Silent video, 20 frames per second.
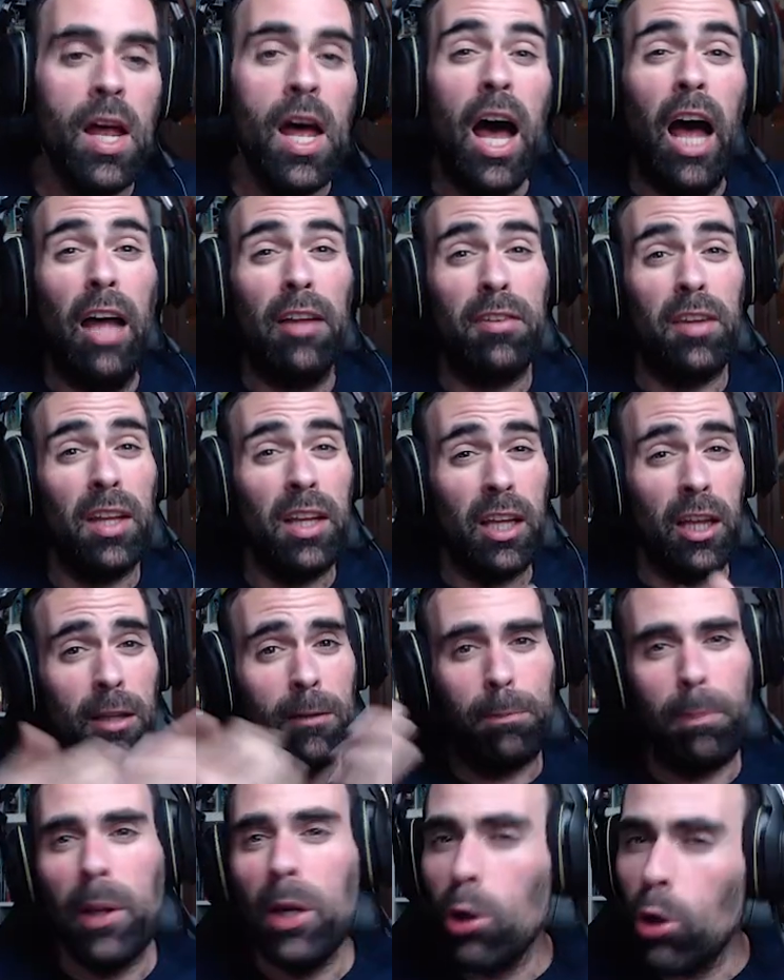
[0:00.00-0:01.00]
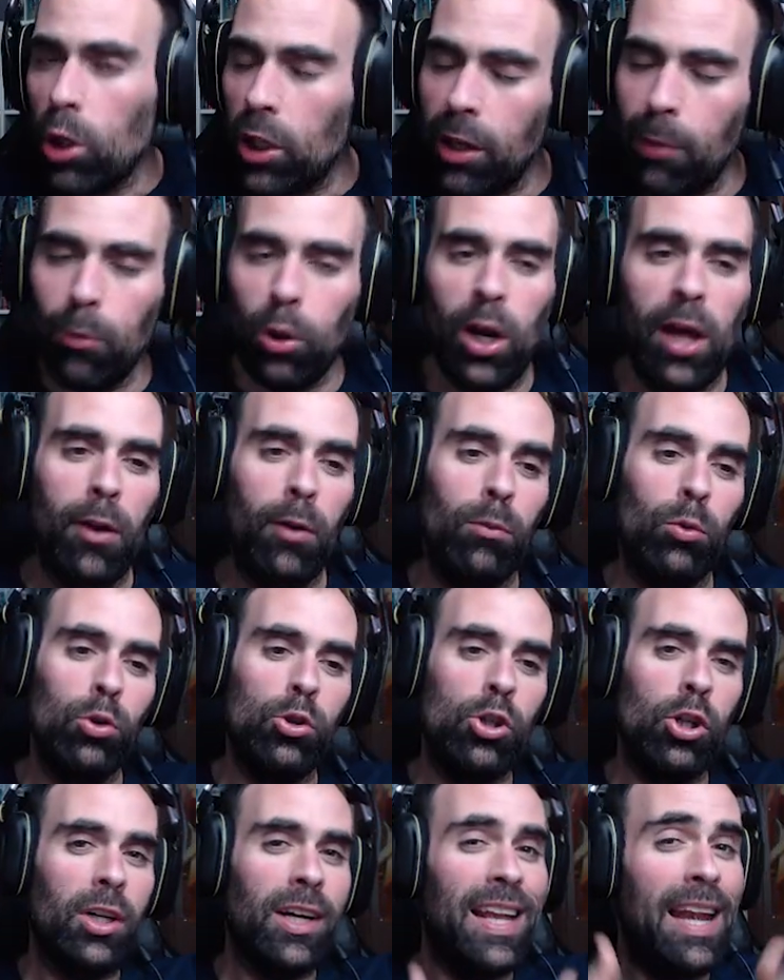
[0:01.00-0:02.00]
Así que espero que os haya molado
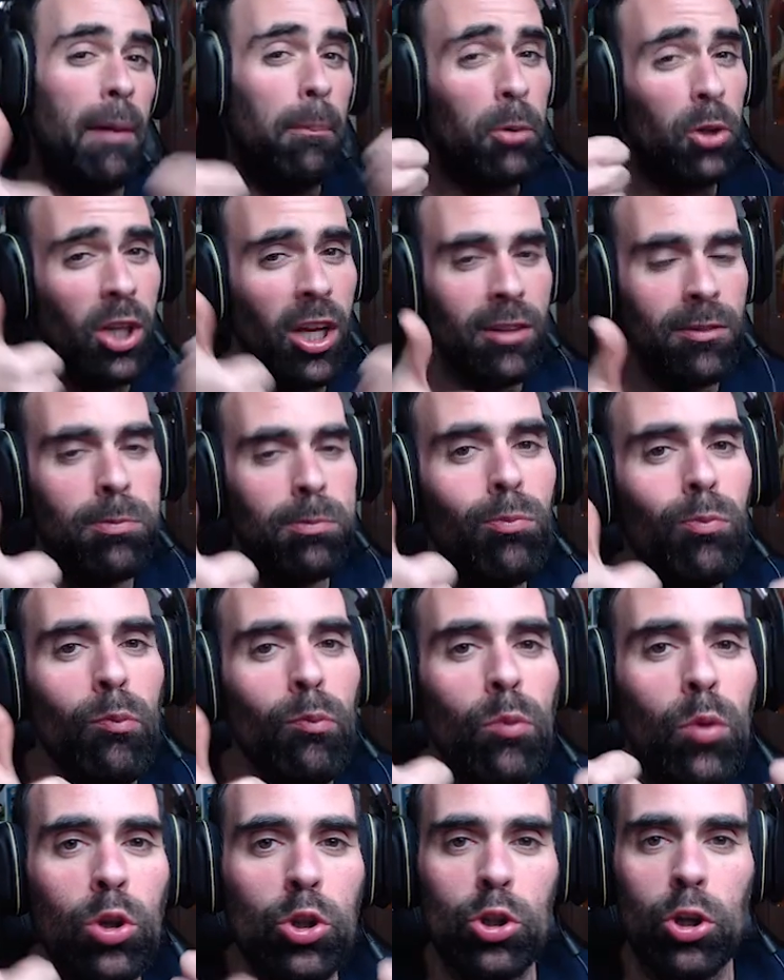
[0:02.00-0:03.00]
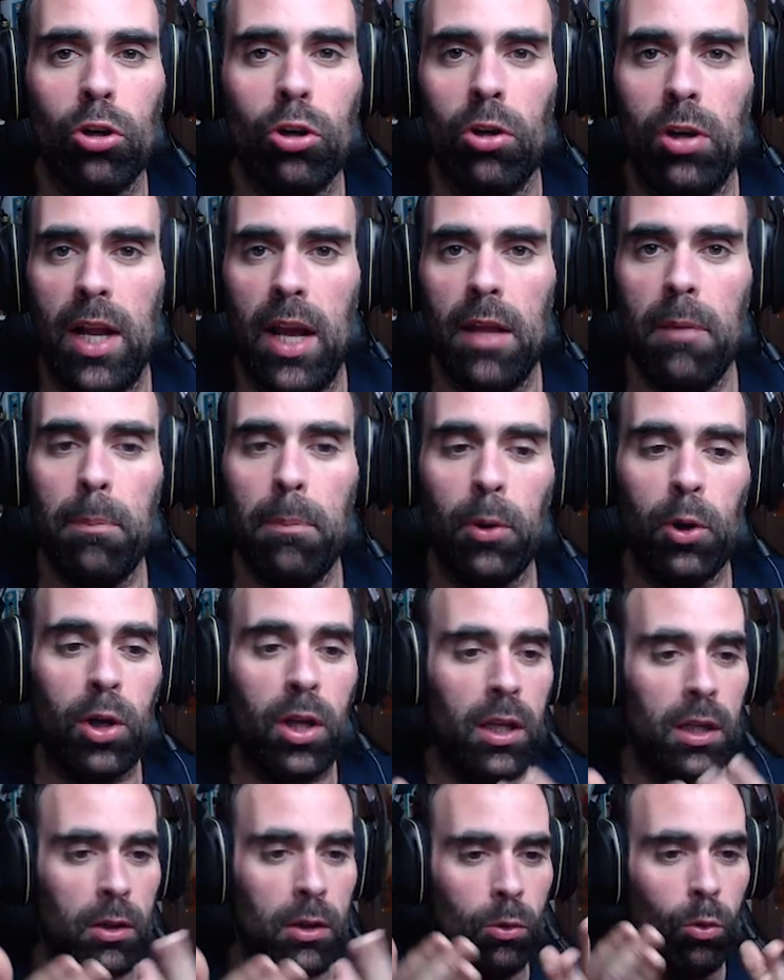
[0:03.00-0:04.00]
mucho, que la apoyéis mucho con like,
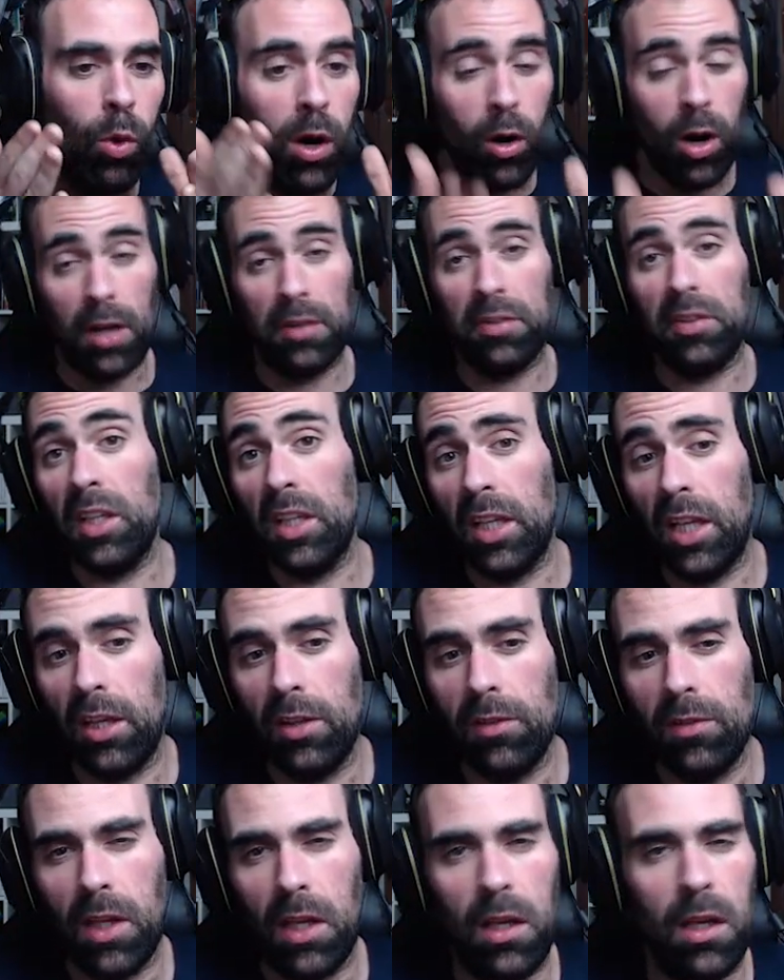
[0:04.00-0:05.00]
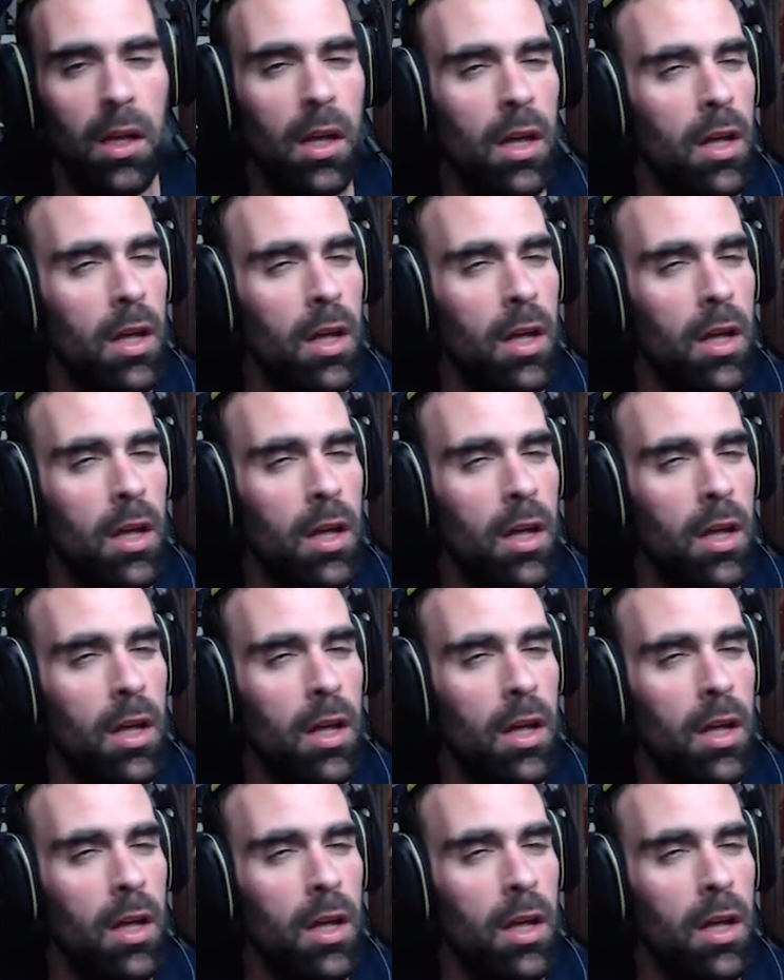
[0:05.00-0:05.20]
porque juegos así en indie